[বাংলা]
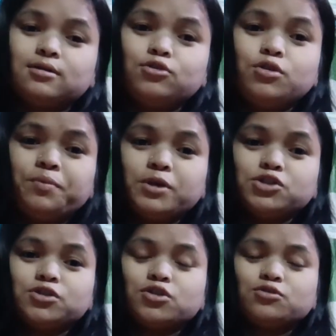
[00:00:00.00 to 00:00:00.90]

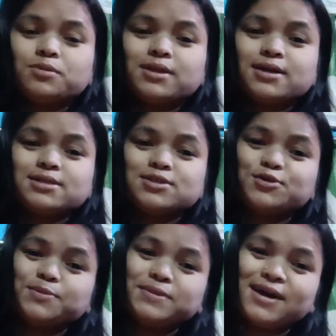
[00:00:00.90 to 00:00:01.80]
নোটিফিকেশনটা তোমাদের কাছে
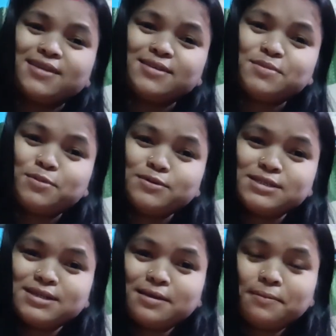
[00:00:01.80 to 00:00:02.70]
খুব তাড়াতাড়ি
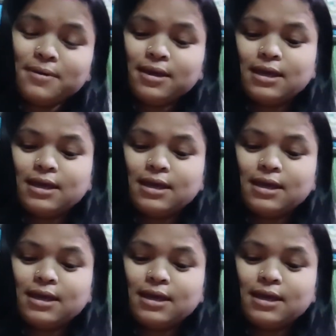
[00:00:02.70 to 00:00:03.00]
পৌঁছে যাবে